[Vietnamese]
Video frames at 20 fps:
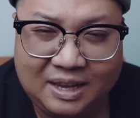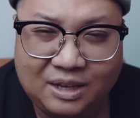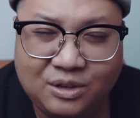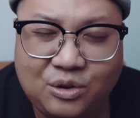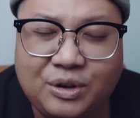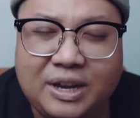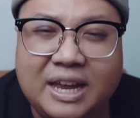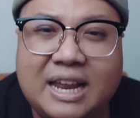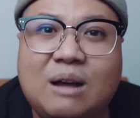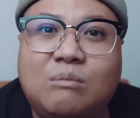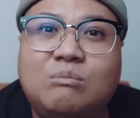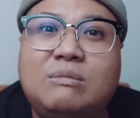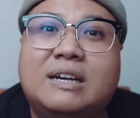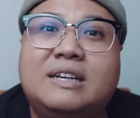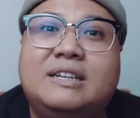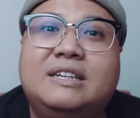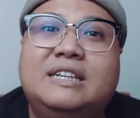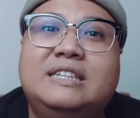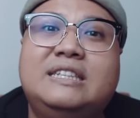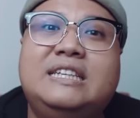có nghĩa ông là
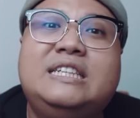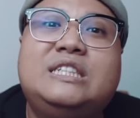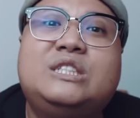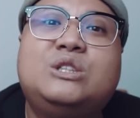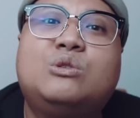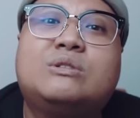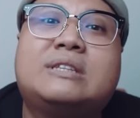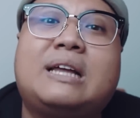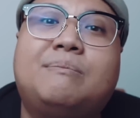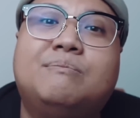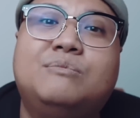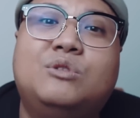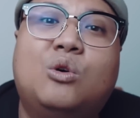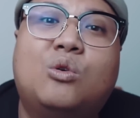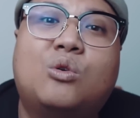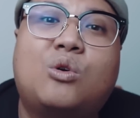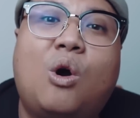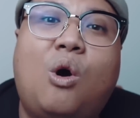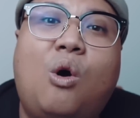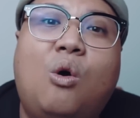người đi sưu tầm
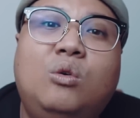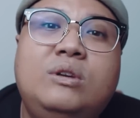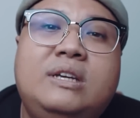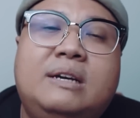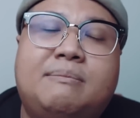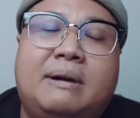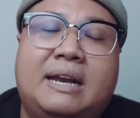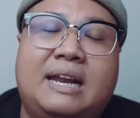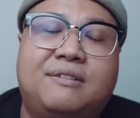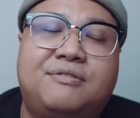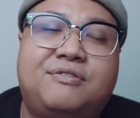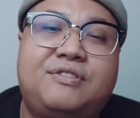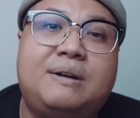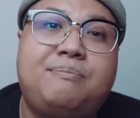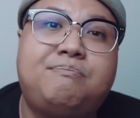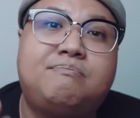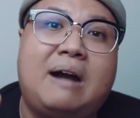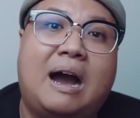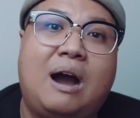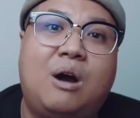đồ cổ nhưng mà là
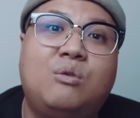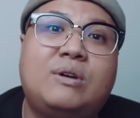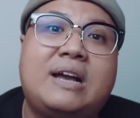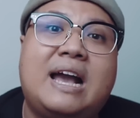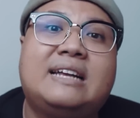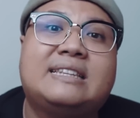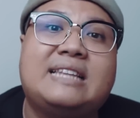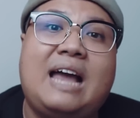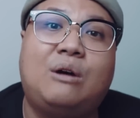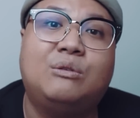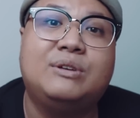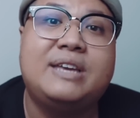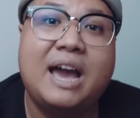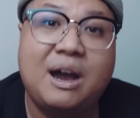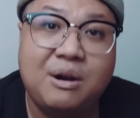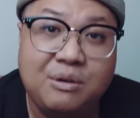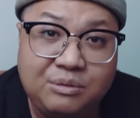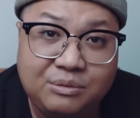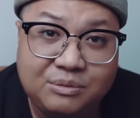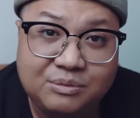pháp bảo các đạo
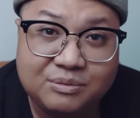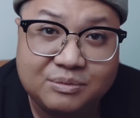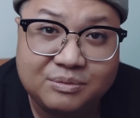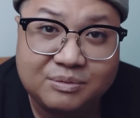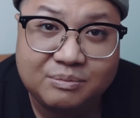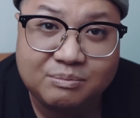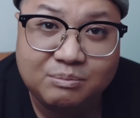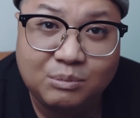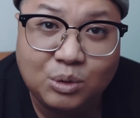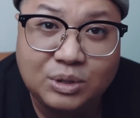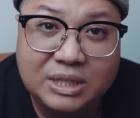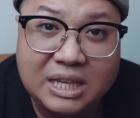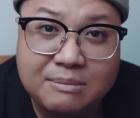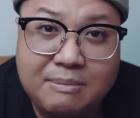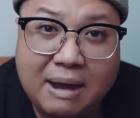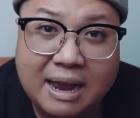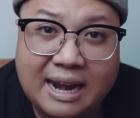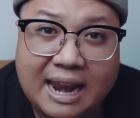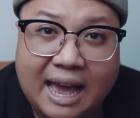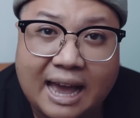giáo mua đi
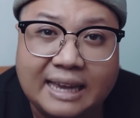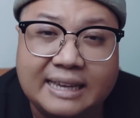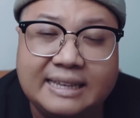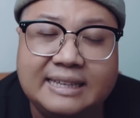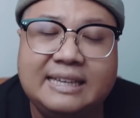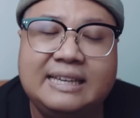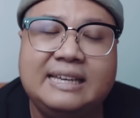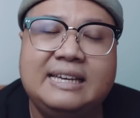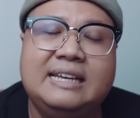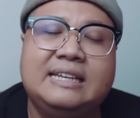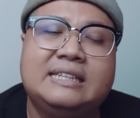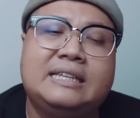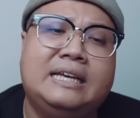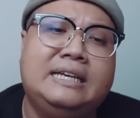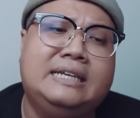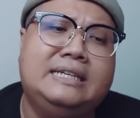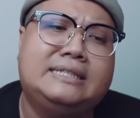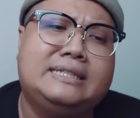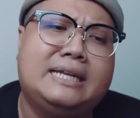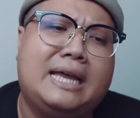bán lại
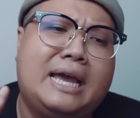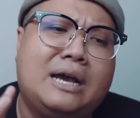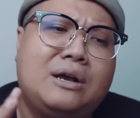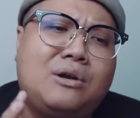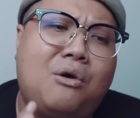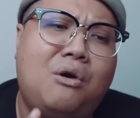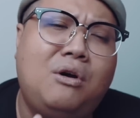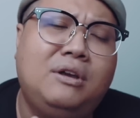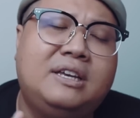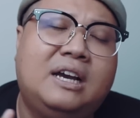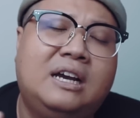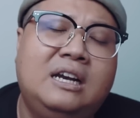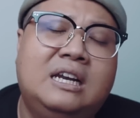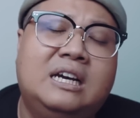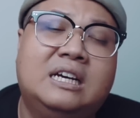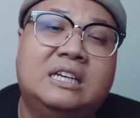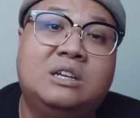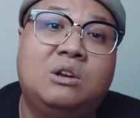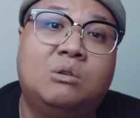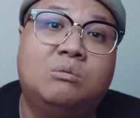thì sẽ có những
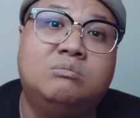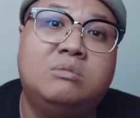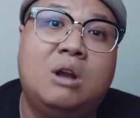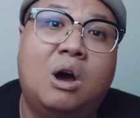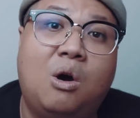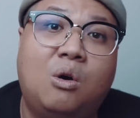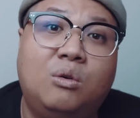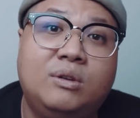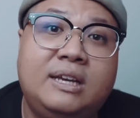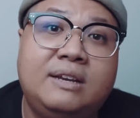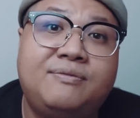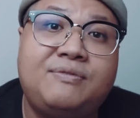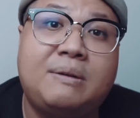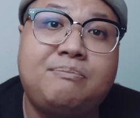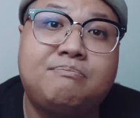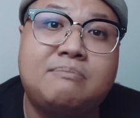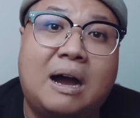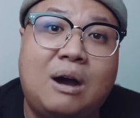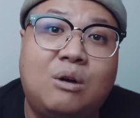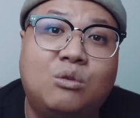lần đụng độ với
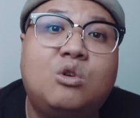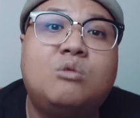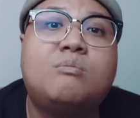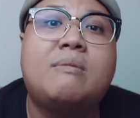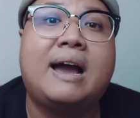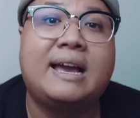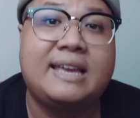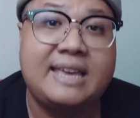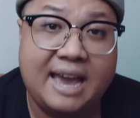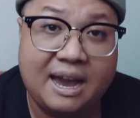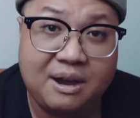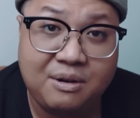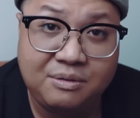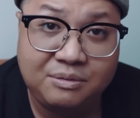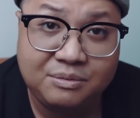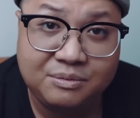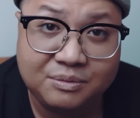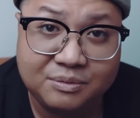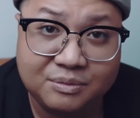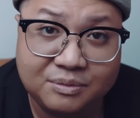pháp bảo của ma
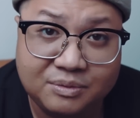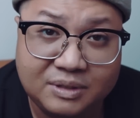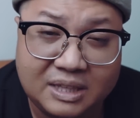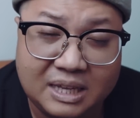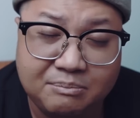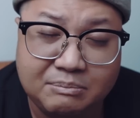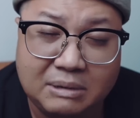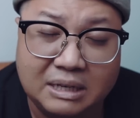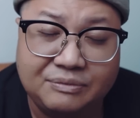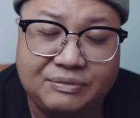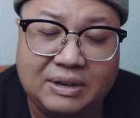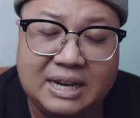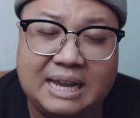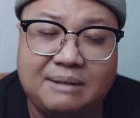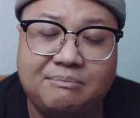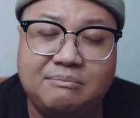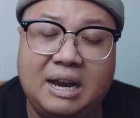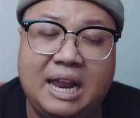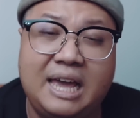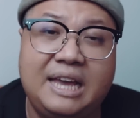giáo thì mình phải
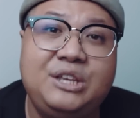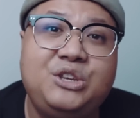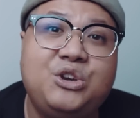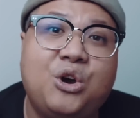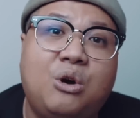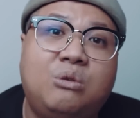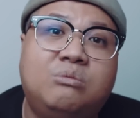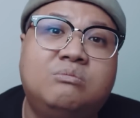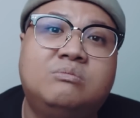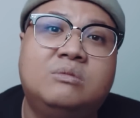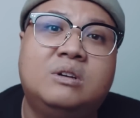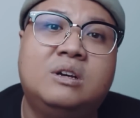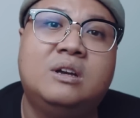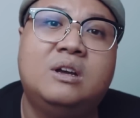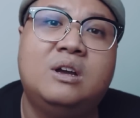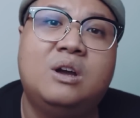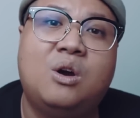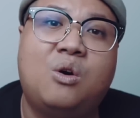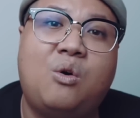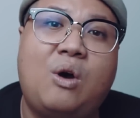làm lễ chôn
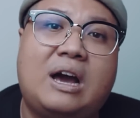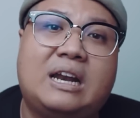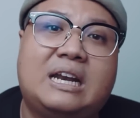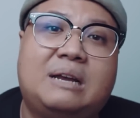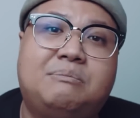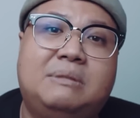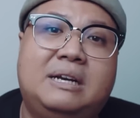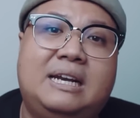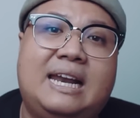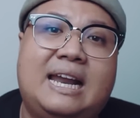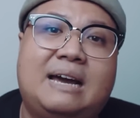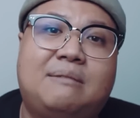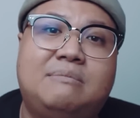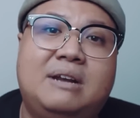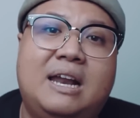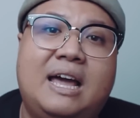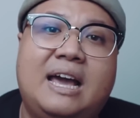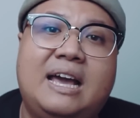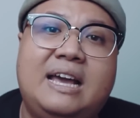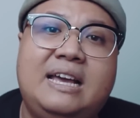hoặc là mình làm
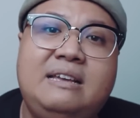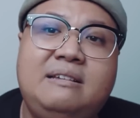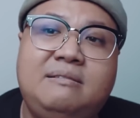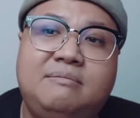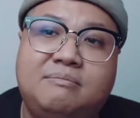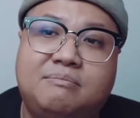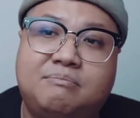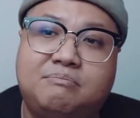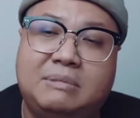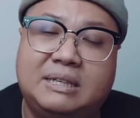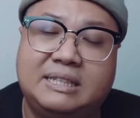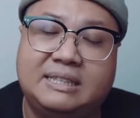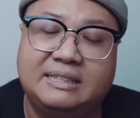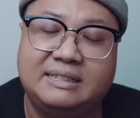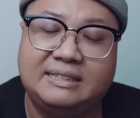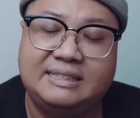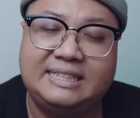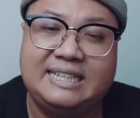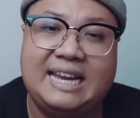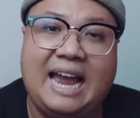lễ
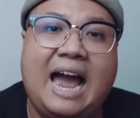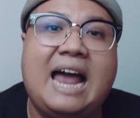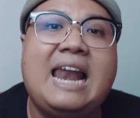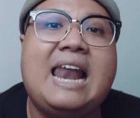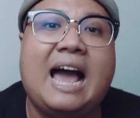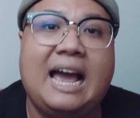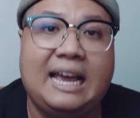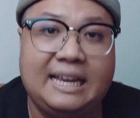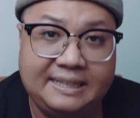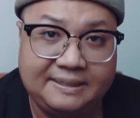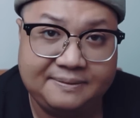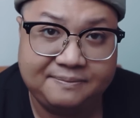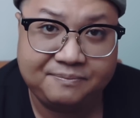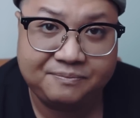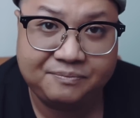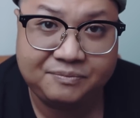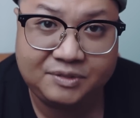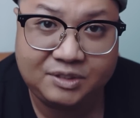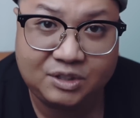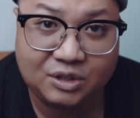mình trả lại
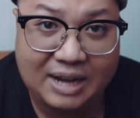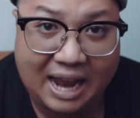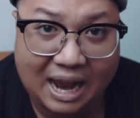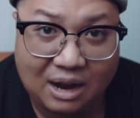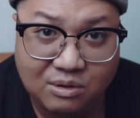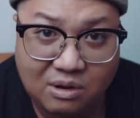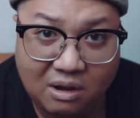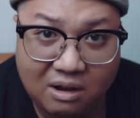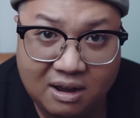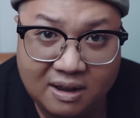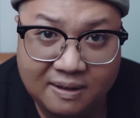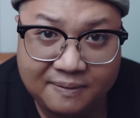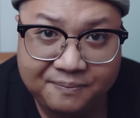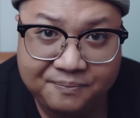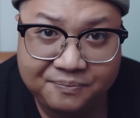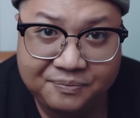cho đạo đó